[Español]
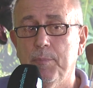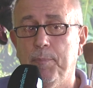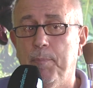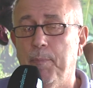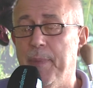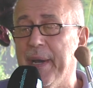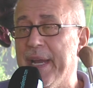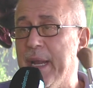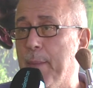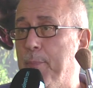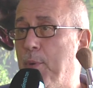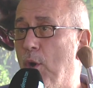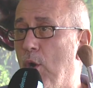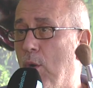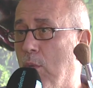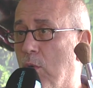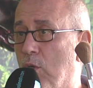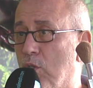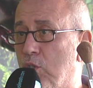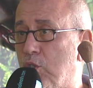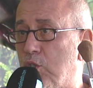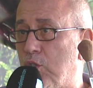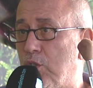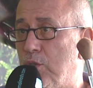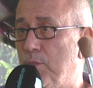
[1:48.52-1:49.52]
para
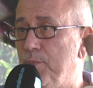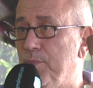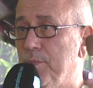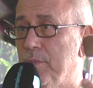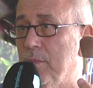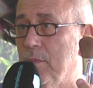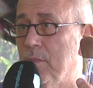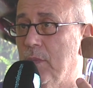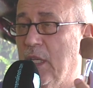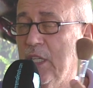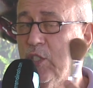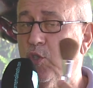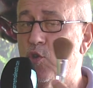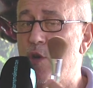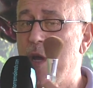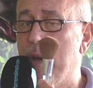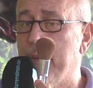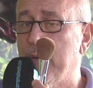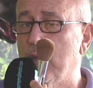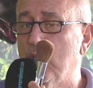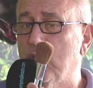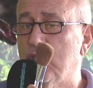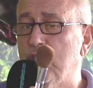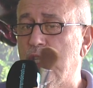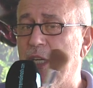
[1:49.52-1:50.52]
polvos. Es una
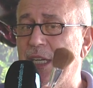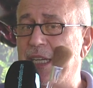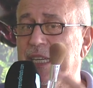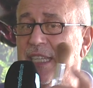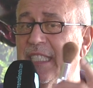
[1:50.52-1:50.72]
brocha